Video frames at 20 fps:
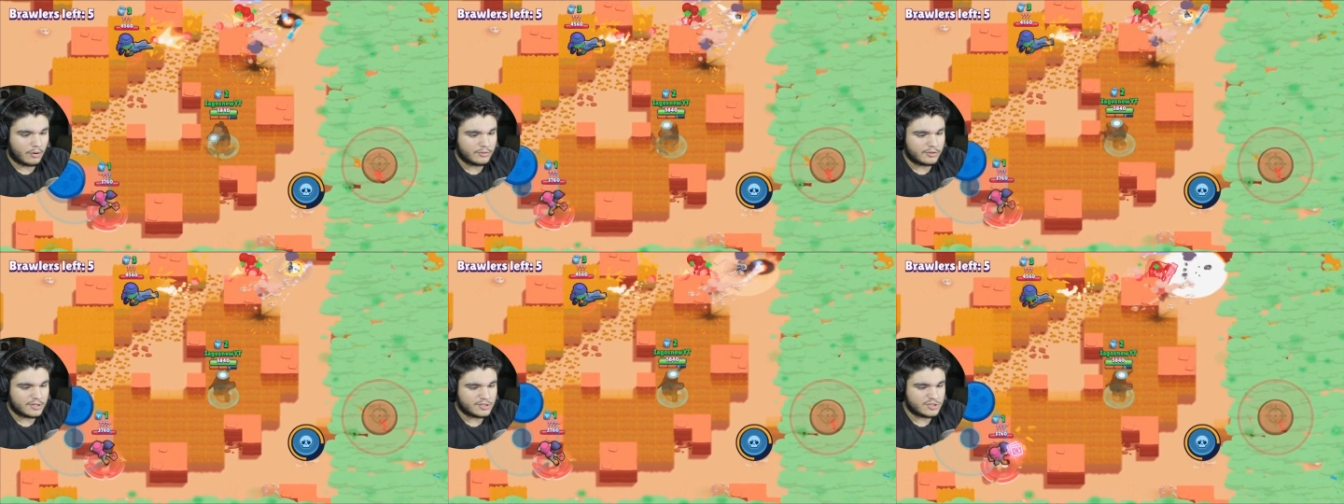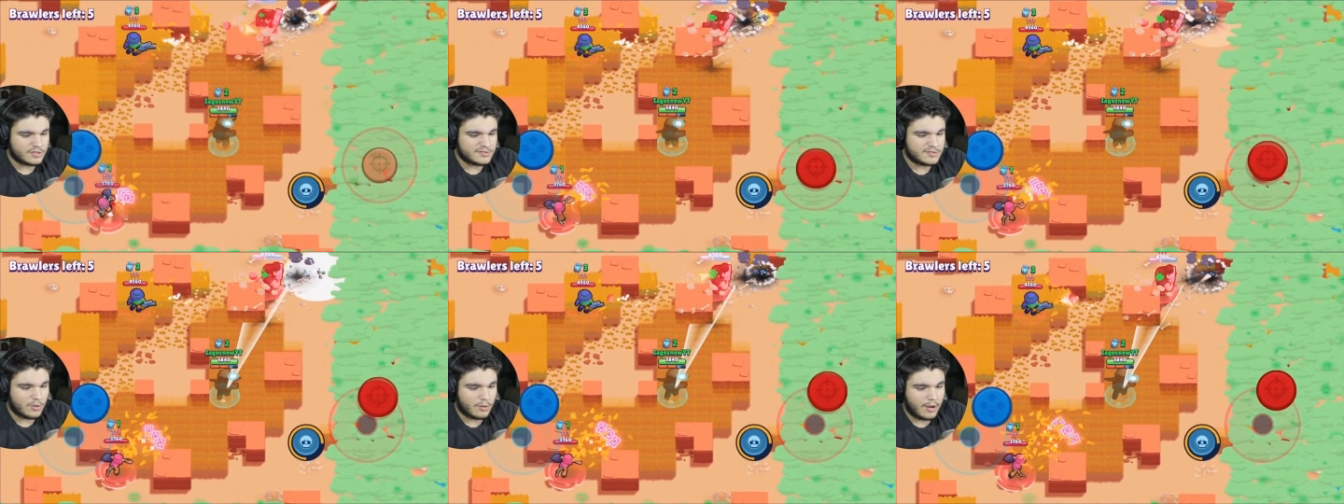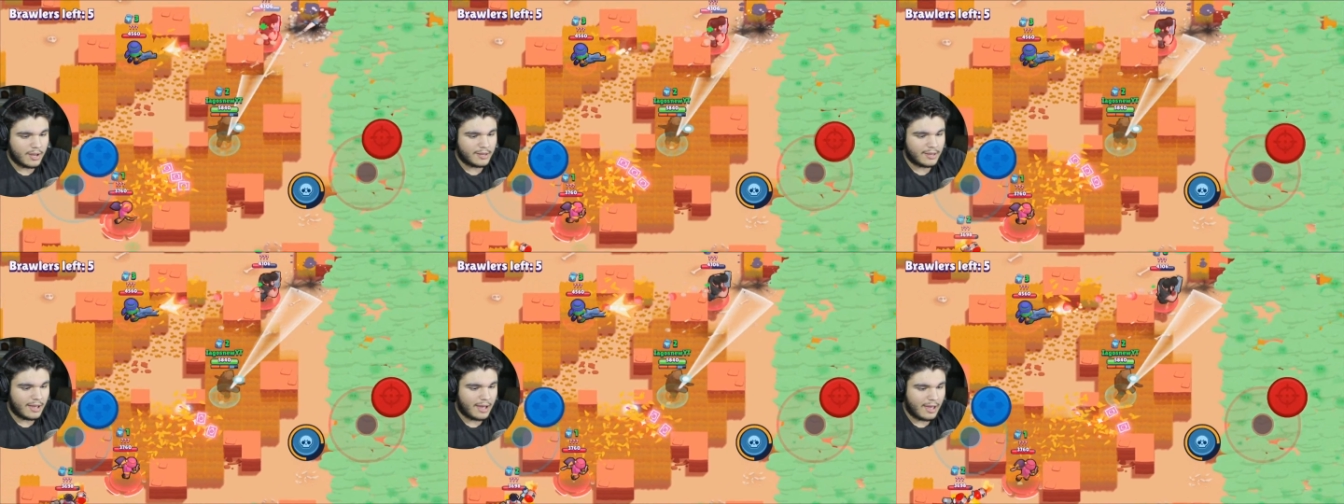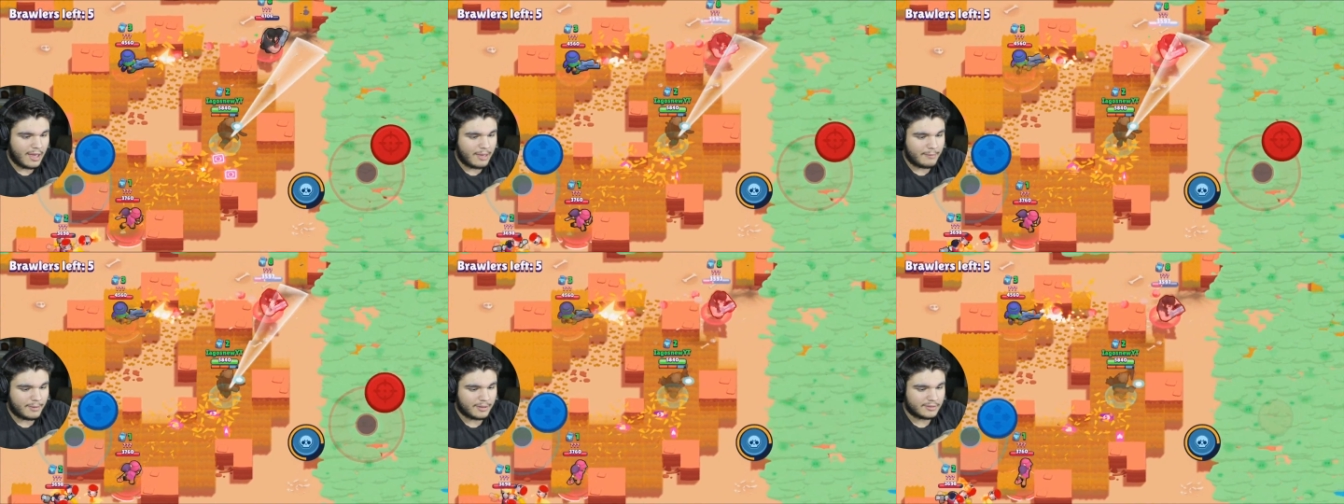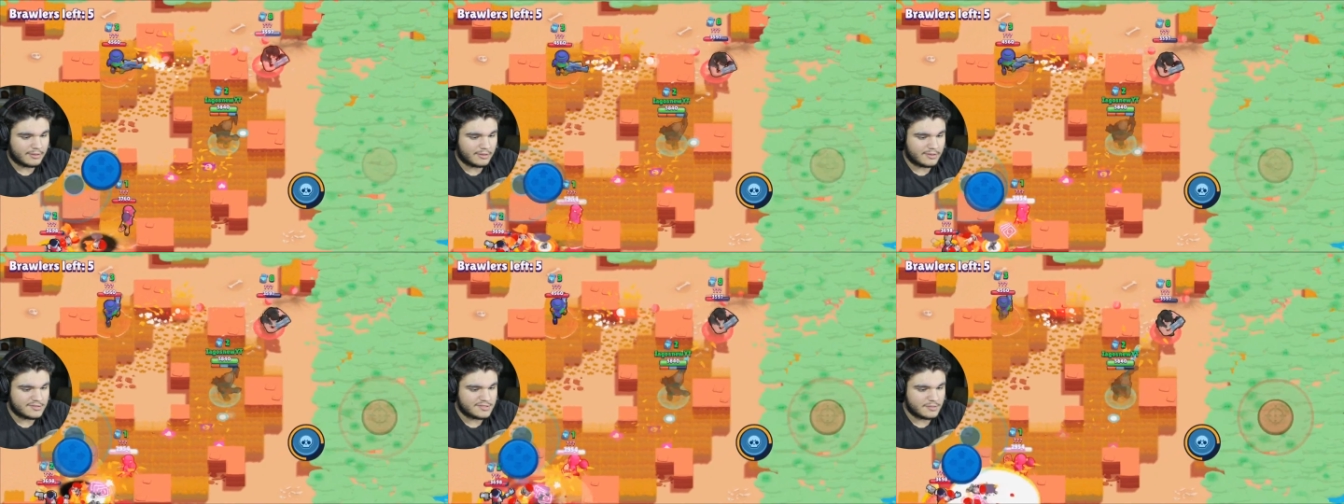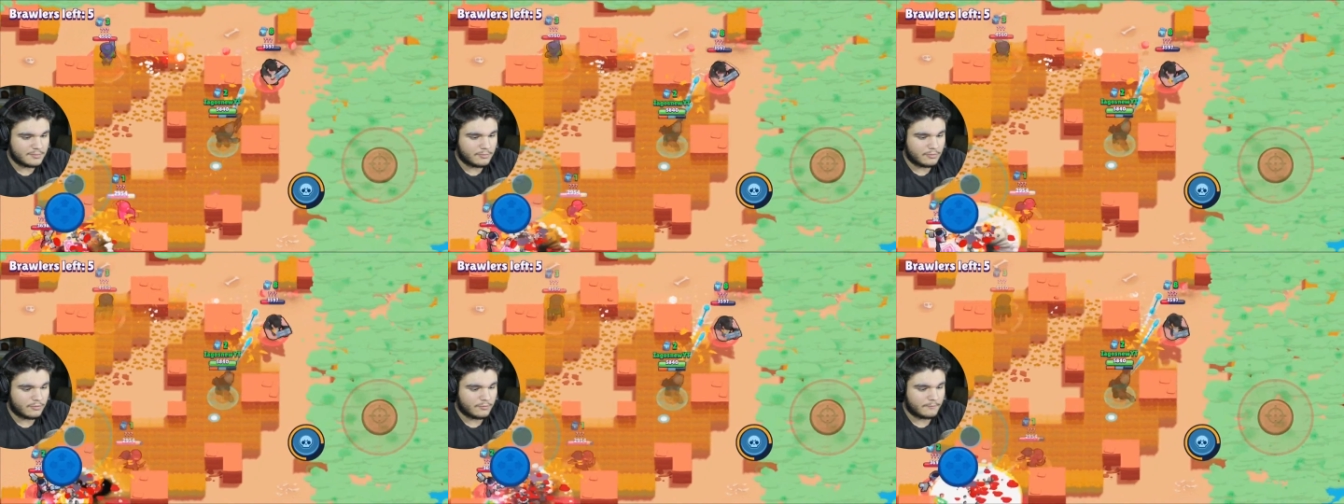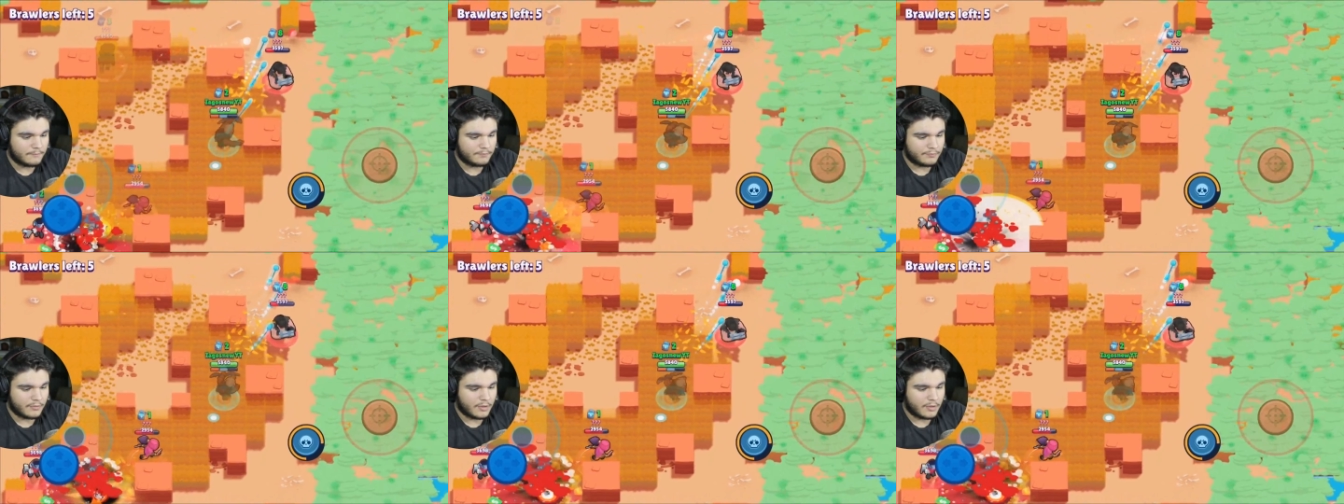A única chance de eu ganhar é matando esse Bull.